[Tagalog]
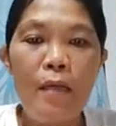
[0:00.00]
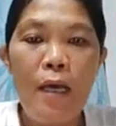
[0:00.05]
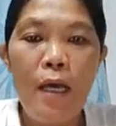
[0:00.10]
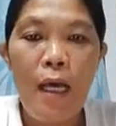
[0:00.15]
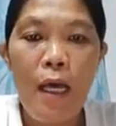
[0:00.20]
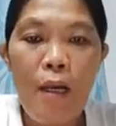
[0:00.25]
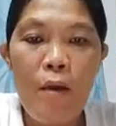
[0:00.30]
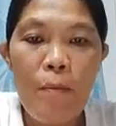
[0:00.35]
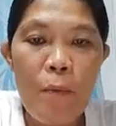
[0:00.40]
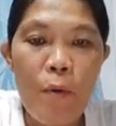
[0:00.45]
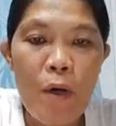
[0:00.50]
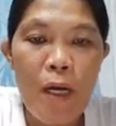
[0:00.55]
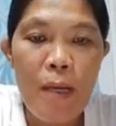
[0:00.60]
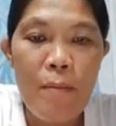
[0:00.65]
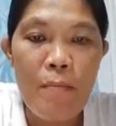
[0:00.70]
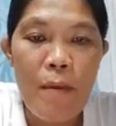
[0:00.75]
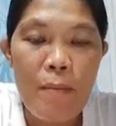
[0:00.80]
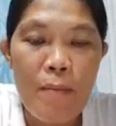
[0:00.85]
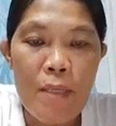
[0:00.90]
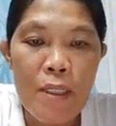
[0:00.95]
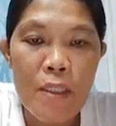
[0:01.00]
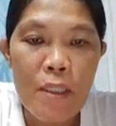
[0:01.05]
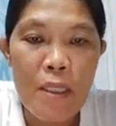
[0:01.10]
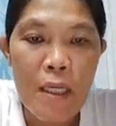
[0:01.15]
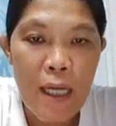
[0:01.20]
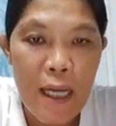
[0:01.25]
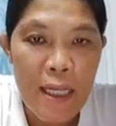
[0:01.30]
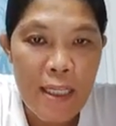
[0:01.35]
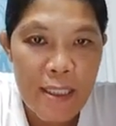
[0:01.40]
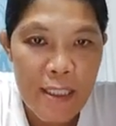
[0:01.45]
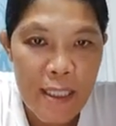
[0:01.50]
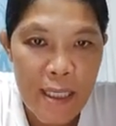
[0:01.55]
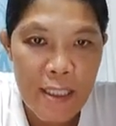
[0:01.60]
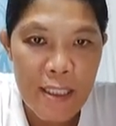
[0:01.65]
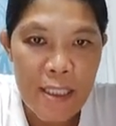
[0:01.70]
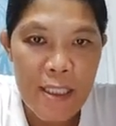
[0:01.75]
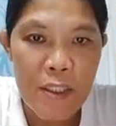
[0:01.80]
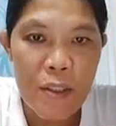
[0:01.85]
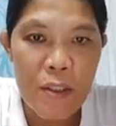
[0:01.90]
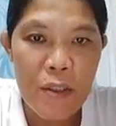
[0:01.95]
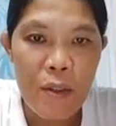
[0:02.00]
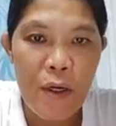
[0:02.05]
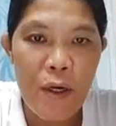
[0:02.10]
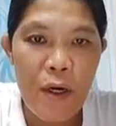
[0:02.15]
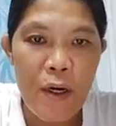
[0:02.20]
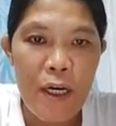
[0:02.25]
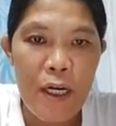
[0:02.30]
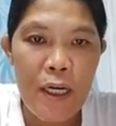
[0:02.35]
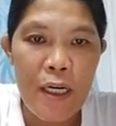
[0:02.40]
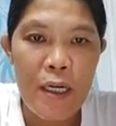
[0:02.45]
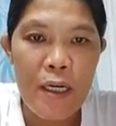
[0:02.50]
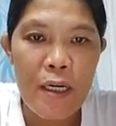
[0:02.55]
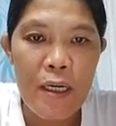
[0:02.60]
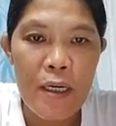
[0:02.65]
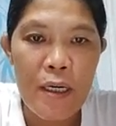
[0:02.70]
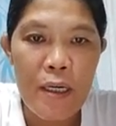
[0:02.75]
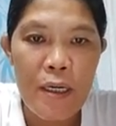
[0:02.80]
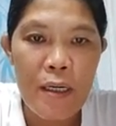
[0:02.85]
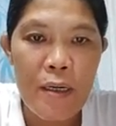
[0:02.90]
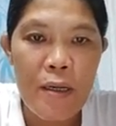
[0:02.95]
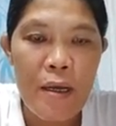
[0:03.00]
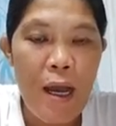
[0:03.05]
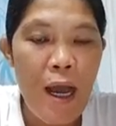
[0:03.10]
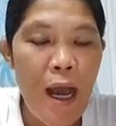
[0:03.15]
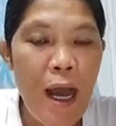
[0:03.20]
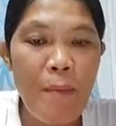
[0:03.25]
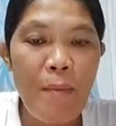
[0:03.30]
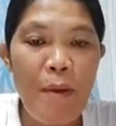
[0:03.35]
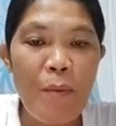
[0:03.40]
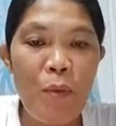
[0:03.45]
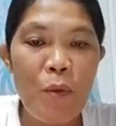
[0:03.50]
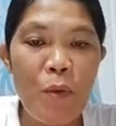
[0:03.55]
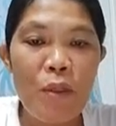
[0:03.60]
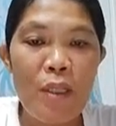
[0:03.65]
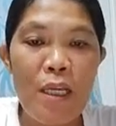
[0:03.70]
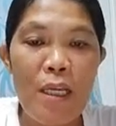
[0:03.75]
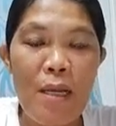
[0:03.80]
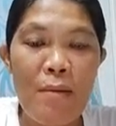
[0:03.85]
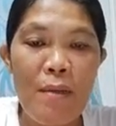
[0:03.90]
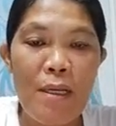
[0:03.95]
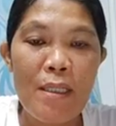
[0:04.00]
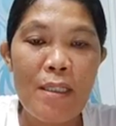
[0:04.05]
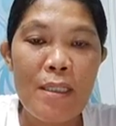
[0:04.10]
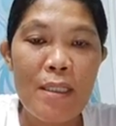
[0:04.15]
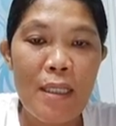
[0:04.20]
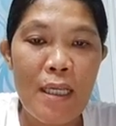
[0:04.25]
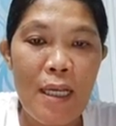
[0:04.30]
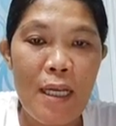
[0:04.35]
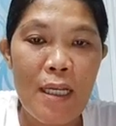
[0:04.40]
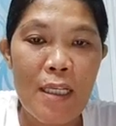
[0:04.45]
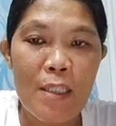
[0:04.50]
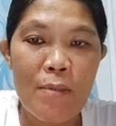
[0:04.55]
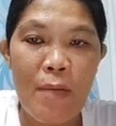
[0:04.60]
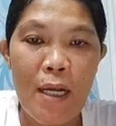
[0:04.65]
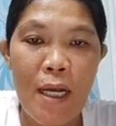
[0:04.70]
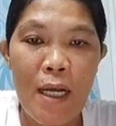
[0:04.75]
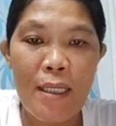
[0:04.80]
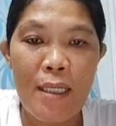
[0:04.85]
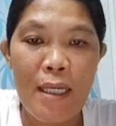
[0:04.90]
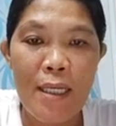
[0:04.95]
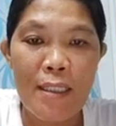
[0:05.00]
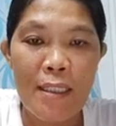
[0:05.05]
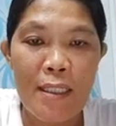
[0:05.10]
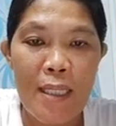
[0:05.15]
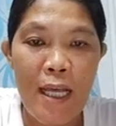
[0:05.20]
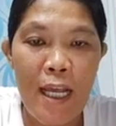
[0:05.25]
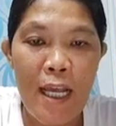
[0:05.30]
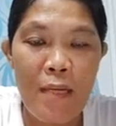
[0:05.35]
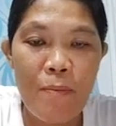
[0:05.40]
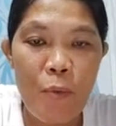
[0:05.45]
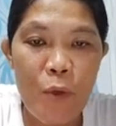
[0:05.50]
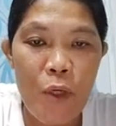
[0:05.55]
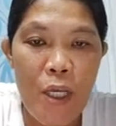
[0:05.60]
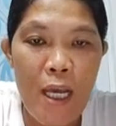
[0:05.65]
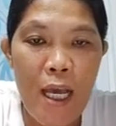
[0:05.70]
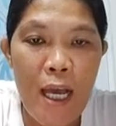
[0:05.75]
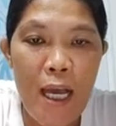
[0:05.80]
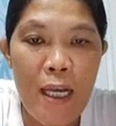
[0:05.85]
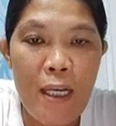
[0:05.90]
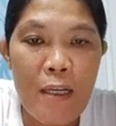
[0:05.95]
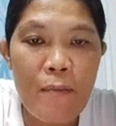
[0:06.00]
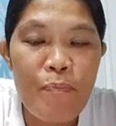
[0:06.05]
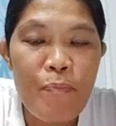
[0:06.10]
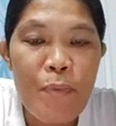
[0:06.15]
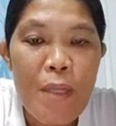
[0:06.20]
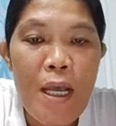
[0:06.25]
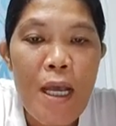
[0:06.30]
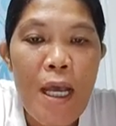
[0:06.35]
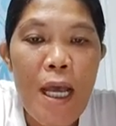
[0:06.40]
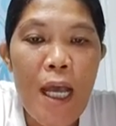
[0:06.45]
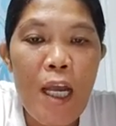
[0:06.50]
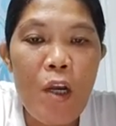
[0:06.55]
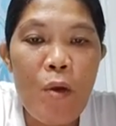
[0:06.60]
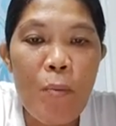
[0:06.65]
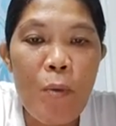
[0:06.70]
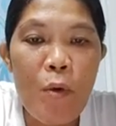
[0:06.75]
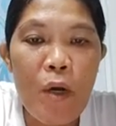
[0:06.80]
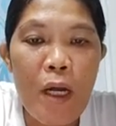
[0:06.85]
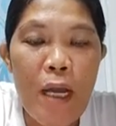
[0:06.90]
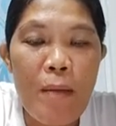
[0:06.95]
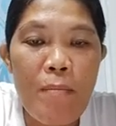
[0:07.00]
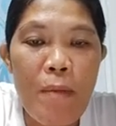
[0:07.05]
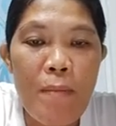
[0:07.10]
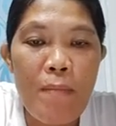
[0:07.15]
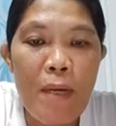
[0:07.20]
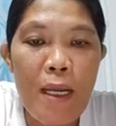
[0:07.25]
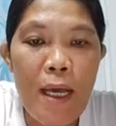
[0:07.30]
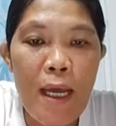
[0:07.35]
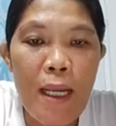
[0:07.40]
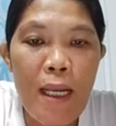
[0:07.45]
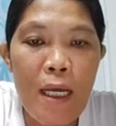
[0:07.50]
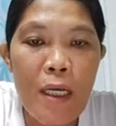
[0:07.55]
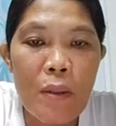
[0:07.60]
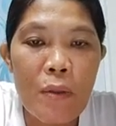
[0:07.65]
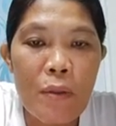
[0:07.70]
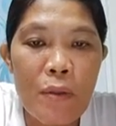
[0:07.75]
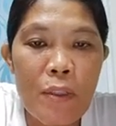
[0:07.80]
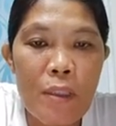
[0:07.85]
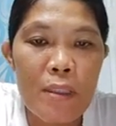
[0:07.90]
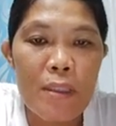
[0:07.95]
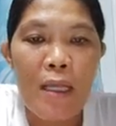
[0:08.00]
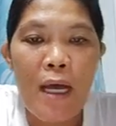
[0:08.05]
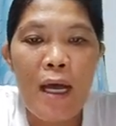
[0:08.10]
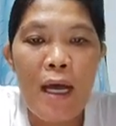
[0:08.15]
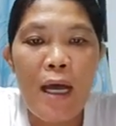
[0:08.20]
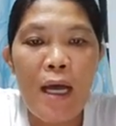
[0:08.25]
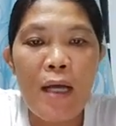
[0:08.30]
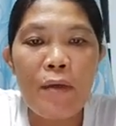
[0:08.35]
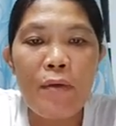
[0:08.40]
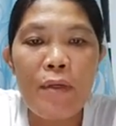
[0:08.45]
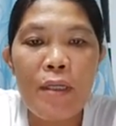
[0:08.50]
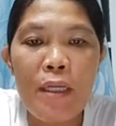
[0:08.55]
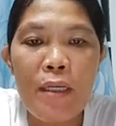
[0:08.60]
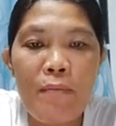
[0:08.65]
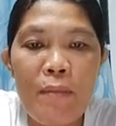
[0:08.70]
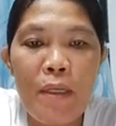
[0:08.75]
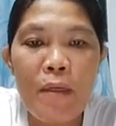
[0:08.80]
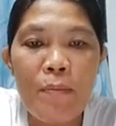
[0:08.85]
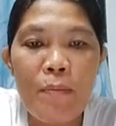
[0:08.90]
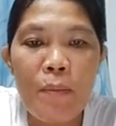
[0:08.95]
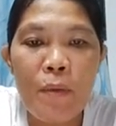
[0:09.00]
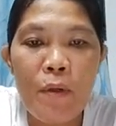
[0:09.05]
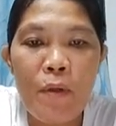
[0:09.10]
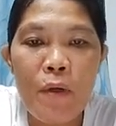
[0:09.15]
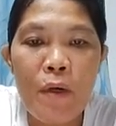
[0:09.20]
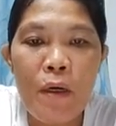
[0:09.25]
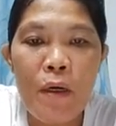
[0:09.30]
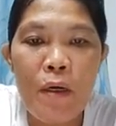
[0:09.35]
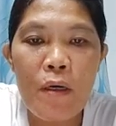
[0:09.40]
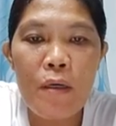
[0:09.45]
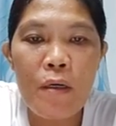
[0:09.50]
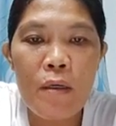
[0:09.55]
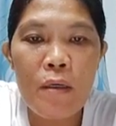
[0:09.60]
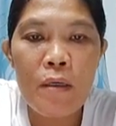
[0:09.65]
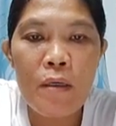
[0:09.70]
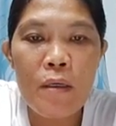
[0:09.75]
Hello po kay Ma'am kay Sis Isor. Ah, mabuti naman sis. Magandang sign po yan. Hello po kay Ma'am Lena Costa. Good evening po.